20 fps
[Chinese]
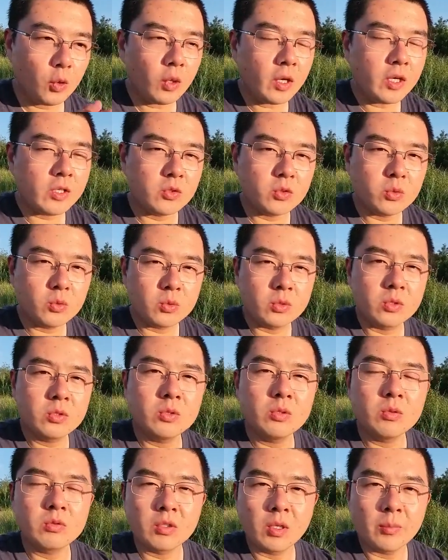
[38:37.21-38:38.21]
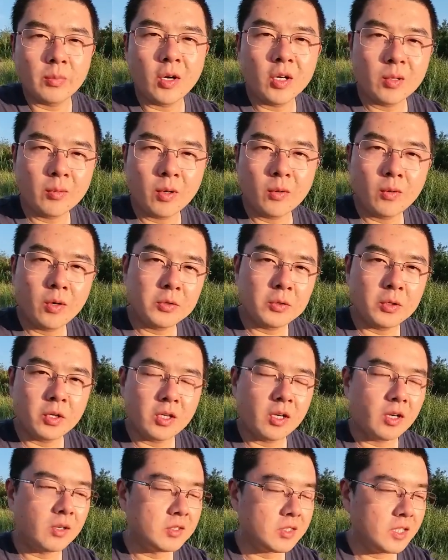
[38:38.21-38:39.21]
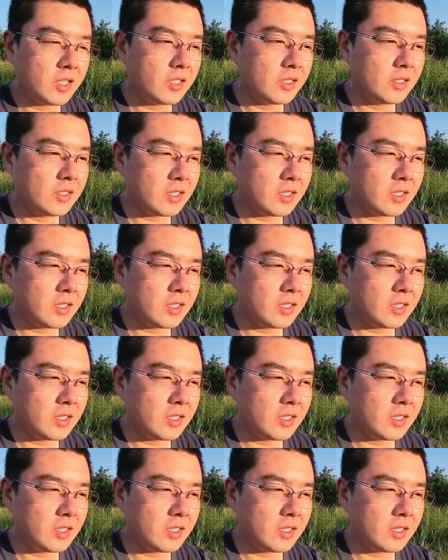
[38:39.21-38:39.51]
快速自动的曝黑曝光又很好结